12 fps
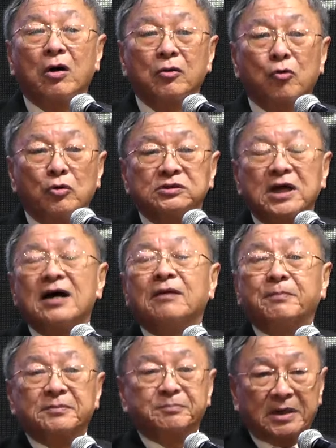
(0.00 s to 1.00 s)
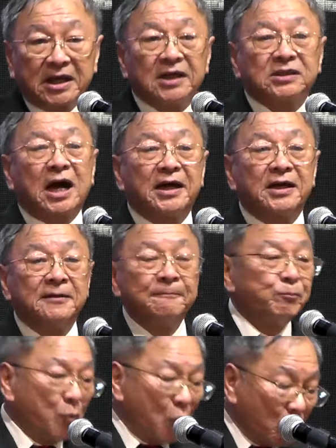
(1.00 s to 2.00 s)
คนทั้งประเทศไทย
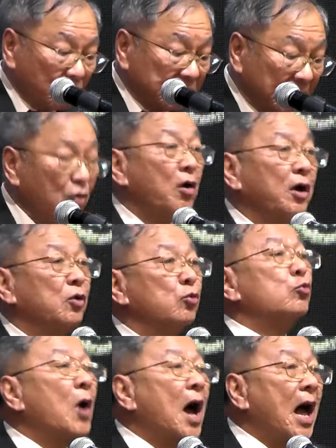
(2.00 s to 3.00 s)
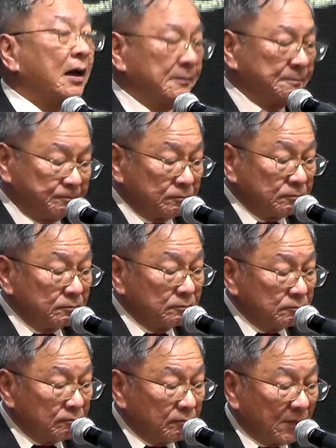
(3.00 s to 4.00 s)
บอกคนทั้งโลกให้รู้ว่า
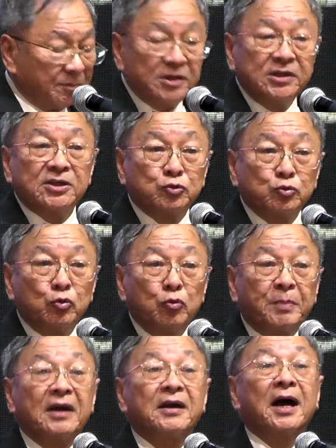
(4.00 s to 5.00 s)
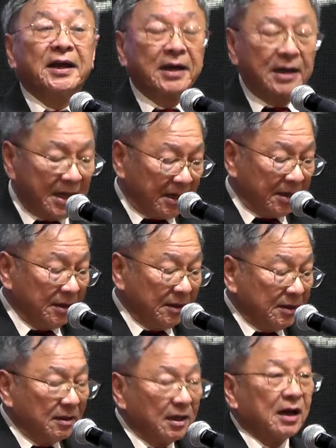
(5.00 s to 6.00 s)
พระเยซูเป็นใครกันแน่
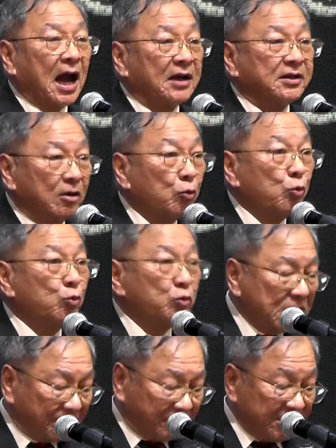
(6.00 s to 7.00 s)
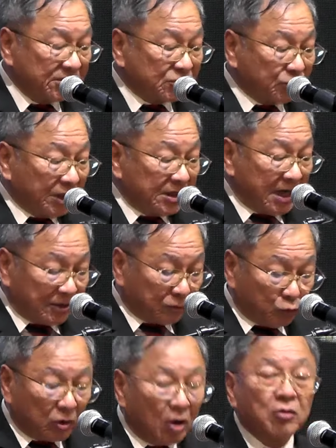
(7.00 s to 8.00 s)
และการที่เรารู้จักพระเยซูคริสต์อย่างถู
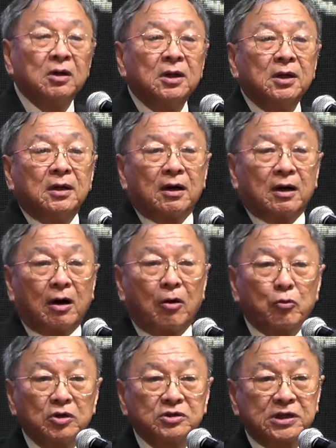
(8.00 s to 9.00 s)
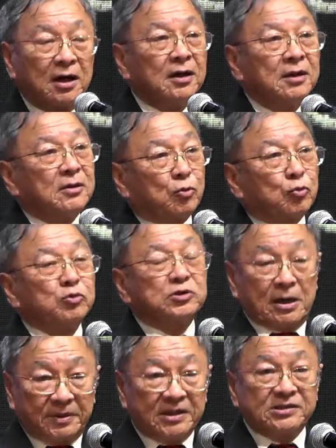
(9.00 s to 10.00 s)
กต้อง เราก็จะรู้จัก
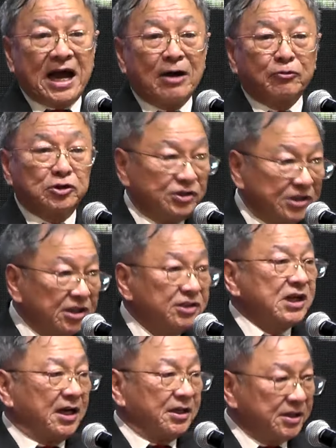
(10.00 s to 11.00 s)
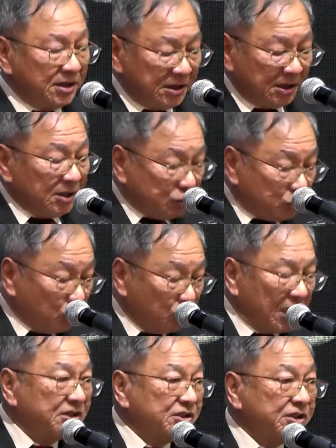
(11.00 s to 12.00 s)
พระเจ้าที่ยิ่งใหญ่ที่อยู่ใน
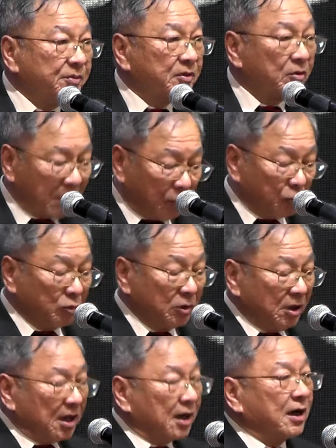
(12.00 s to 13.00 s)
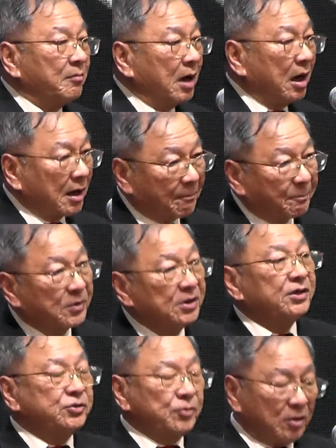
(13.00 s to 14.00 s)
ชีวิตของเรา และกำลังขับเคลื่อน
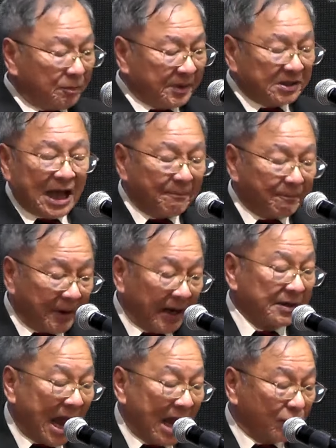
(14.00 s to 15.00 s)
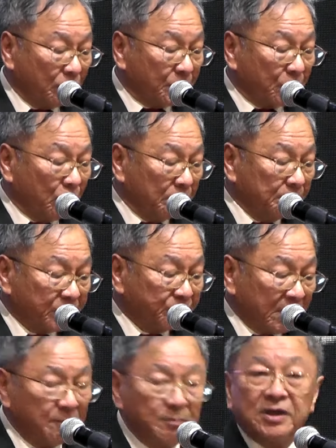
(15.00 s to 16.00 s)
ชีวิตเราไปตามแผนการของพระองค์
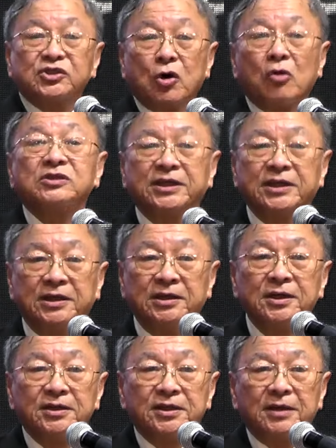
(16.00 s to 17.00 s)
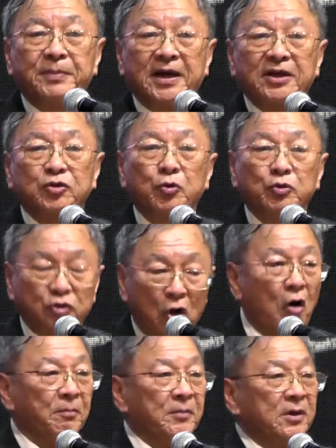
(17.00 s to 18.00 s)
มีสองสิ่งที่เปโตรตอ
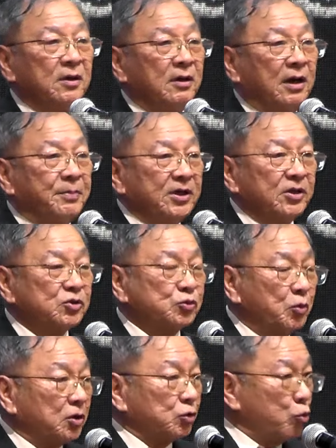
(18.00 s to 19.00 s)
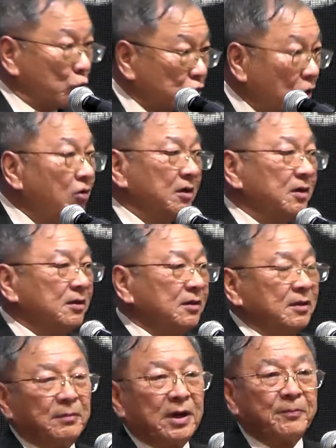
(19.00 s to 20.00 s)
บและพระเยซูว่าถูกต้อง
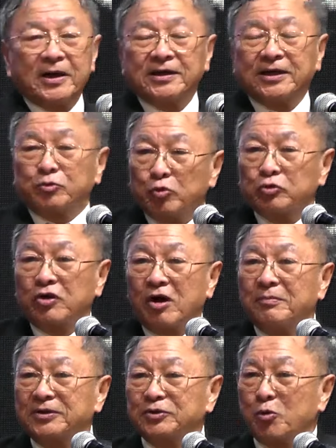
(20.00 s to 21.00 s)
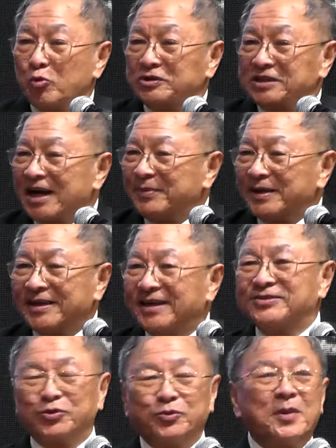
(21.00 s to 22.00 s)
ไม่เพียงแต่ถูกต้องมันถูกใจพระเย
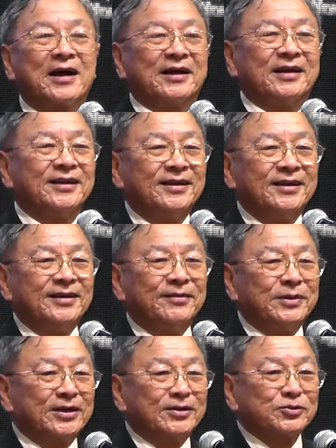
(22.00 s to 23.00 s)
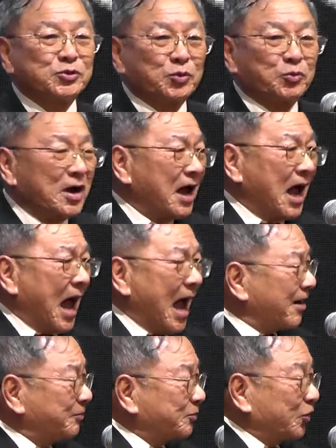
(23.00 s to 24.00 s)
ซูมากเลยพระเยรู้สึกว่าหา
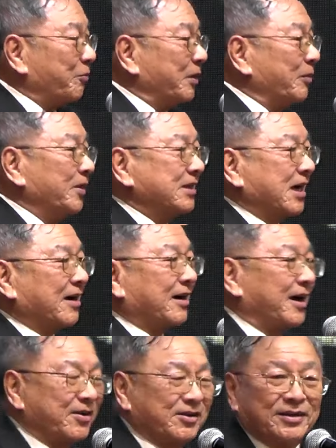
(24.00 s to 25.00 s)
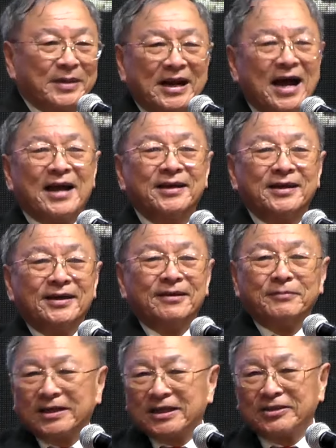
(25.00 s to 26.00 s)
คำตอบเป็นนี้จากใครก็ยังไม่ได้
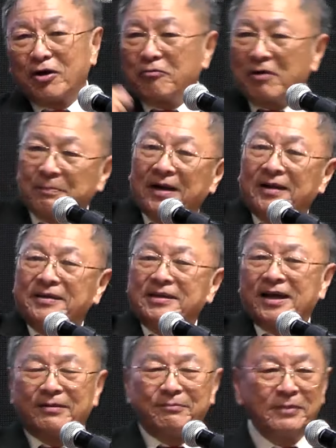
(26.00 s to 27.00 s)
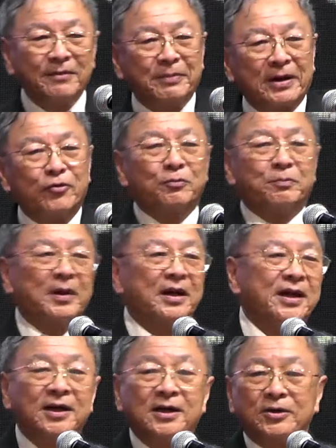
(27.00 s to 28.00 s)
มีแต่ตอบว่าเป็นเยเรมีเป็นนู่นเป็น
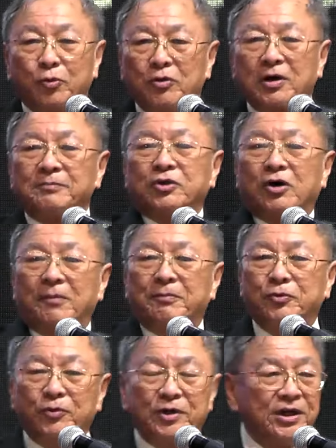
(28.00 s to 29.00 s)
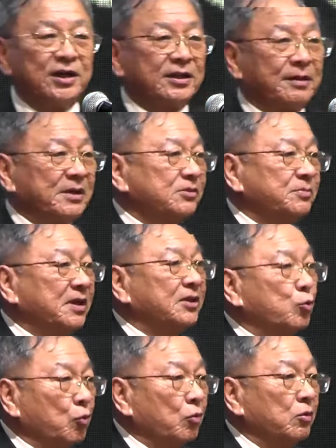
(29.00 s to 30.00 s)
นี่ ทุกคำตอบดูดี แต่ไม่ไม่
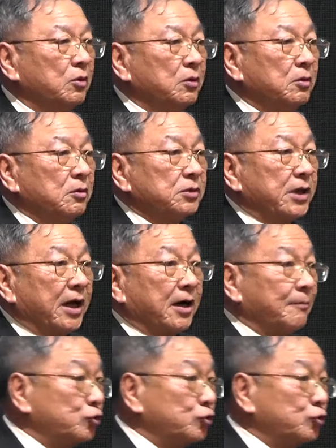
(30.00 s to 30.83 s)
ถูก แต่คำต